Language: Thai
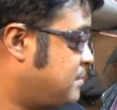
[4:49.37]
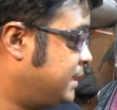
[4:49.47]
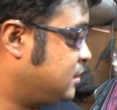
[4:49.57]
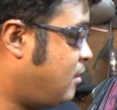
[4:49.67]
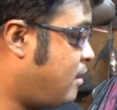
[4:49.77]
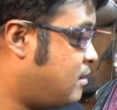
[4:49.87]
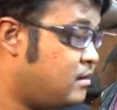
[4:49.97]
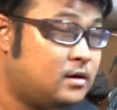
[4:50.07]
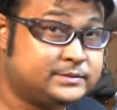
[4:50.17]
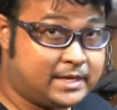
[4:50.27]
มันก็
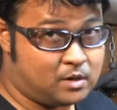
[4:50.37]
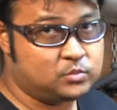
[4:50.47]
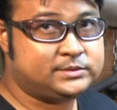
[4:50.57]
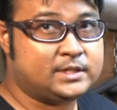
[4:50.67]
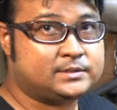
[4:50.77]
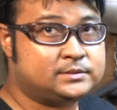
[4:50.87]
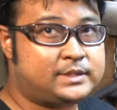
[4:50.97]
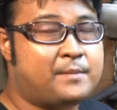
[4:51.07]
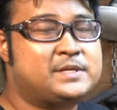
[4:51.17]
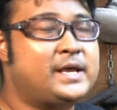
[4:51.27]
เสียความรู้สึก
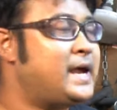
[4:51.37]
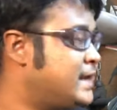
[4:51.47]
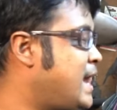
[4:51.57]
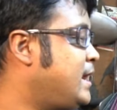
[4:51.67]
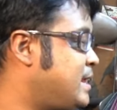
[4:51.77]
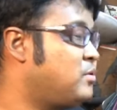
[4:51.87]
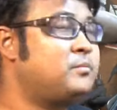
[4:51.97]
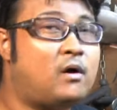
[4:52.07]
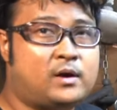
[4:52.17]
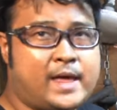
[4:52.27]
แต่มันใช้งานได้แหละผม
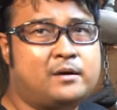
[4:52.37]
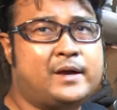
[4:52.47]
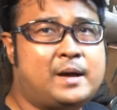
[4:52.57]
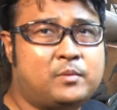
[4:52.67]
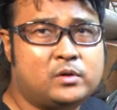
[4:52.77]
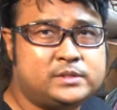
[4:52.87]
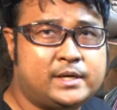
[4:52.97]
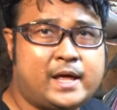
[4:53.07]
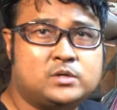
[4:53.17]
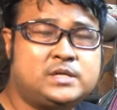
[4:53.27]
ลองแล้วนะครับลองเจีย
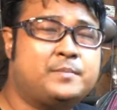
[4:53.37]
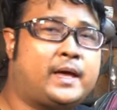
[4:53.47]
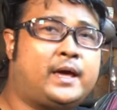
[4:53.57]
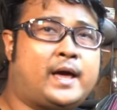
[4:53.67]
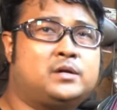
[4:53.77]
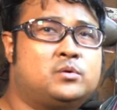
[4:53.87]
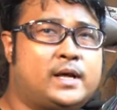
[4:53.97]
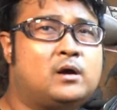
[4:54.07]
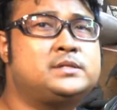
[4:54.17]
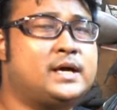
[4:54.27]
แนวเชื่อมแข็งๆ ดู
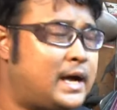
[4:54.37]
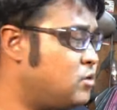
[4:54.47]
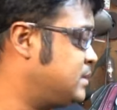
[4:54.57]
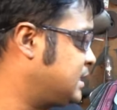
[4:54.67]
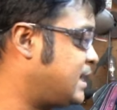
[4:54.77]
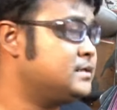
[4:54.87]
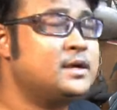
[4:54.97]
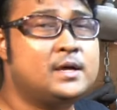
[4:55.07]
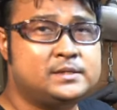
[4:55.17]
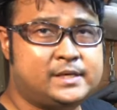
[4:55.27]
แล้วก็เจียเข้าเหมือนกัน
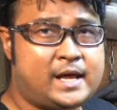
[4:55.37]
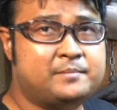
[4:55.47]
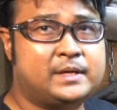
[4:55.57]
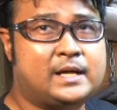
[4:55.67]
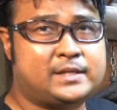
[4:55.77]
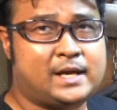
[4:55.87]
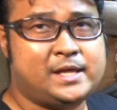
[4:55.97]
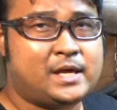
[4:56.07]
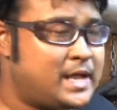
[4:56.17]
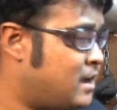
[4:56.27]
เจียได้เหมือนกันแต่ระ
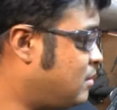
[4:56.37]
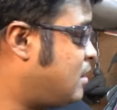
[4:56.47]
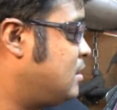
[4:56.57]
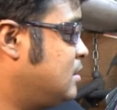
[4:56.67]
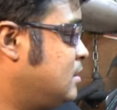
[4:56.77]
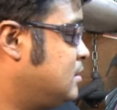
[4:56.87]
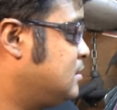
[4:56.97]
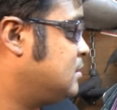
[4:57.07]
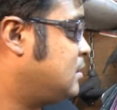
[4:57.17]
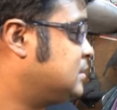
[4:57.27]
ยะยาวก็
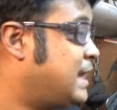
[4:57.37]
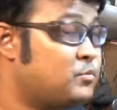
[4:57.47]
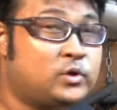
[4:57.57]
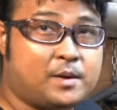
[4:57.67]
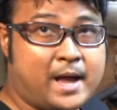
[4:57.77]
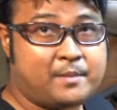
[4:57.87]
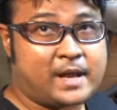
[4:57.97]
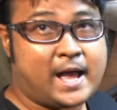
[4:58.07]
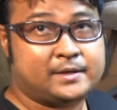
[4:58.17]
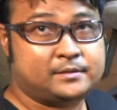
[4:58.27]
ก็ตามคุณภาพ
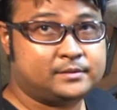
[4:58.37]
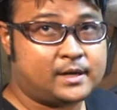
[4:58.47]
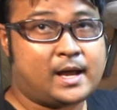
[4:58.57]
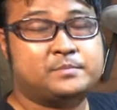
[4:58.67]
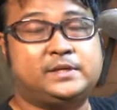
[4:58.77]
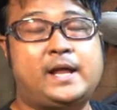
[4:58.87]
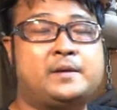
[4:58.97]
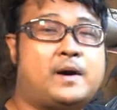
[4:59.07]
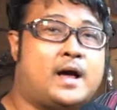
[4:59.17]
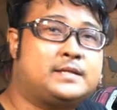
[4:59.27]
งานนะครับที่ได้
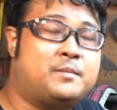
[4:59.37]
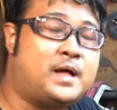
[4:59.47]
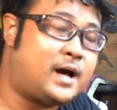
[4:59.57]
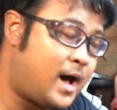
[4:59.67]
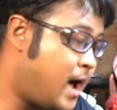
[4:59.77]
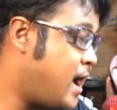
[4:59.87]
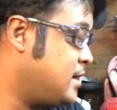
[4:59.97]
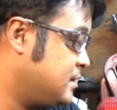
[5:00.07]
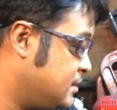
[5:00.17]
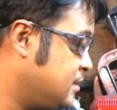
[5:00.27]
มาตามราคา
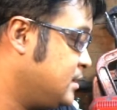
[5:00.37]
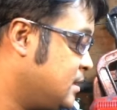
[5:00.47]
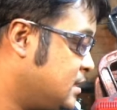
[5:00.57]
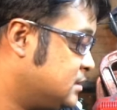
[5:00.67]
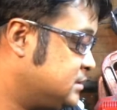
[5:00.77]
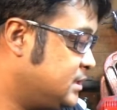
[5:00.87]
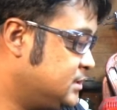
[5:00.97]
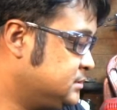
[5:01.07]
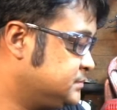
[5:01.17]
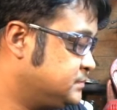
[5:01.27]
ซึ่ง
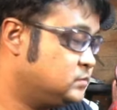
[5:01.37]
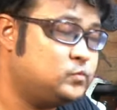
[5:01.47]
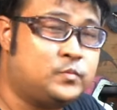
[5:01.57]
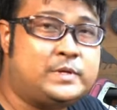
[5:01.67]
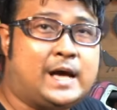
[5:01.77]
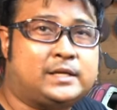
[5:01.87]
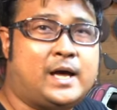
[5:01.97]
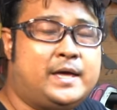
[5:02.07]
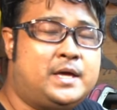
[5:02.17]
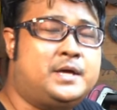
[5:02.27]
อยากจะ
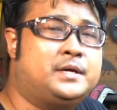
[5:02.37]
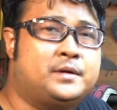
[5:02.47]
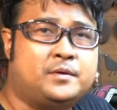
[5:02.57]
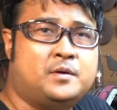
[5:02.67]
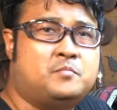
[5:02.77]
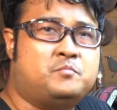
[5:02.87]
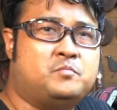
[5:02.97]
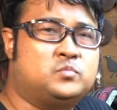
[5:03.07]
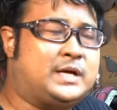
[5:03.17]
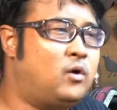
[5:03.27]
ให้
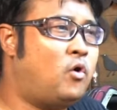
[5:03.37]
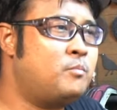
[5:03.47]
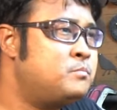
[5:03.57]
สังคม